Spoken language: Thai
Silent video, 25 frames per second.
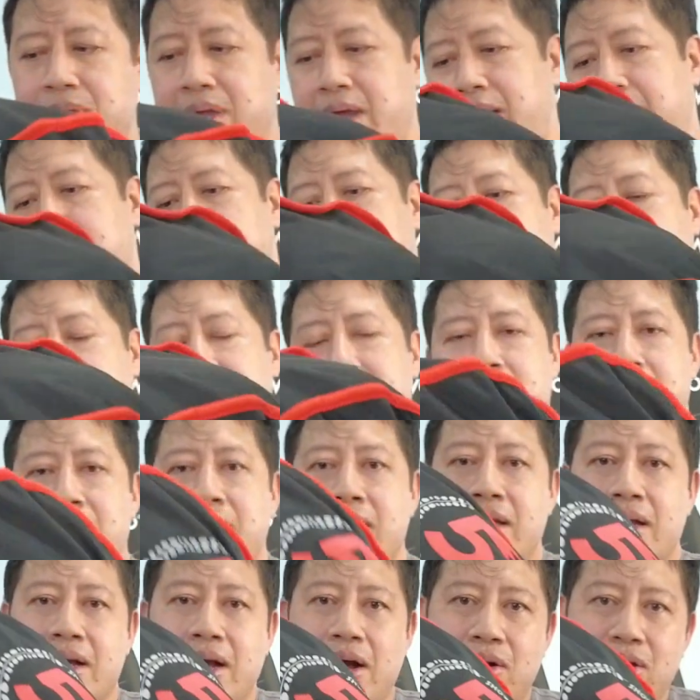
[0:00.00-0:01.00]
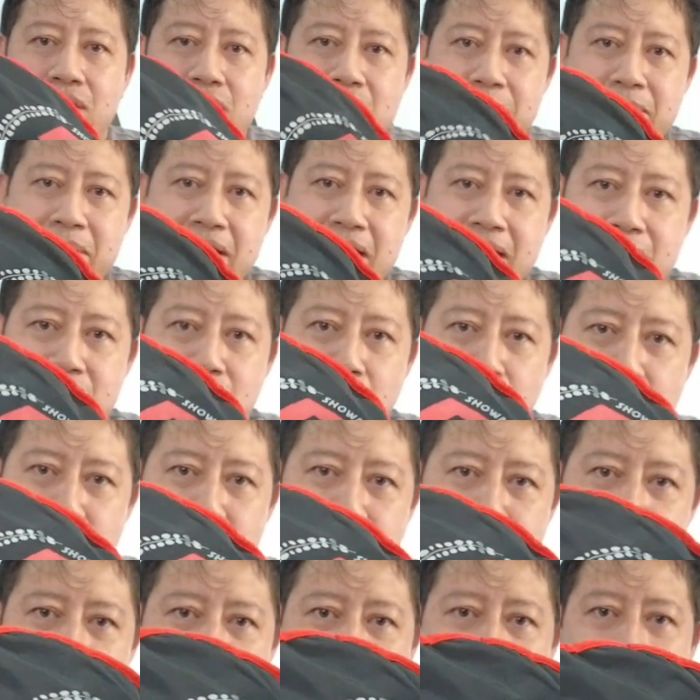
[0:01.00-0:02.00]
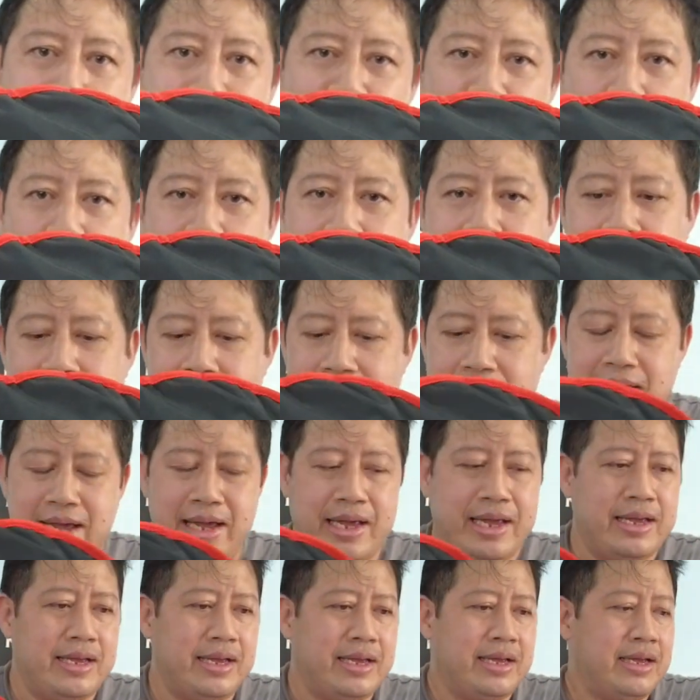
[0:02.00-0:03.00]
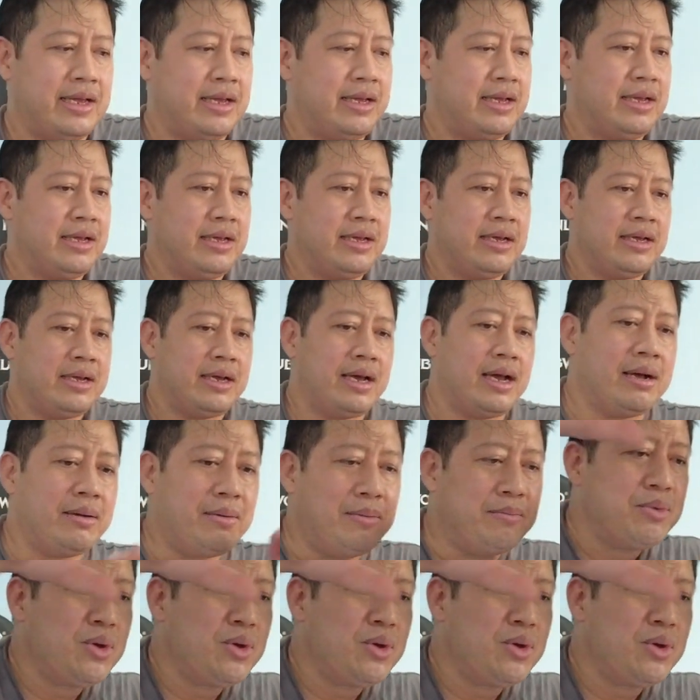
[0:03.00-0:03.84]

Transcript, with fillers: นี่เขาก็จะมีถุงใส่หมวกมาให้ อ่าผ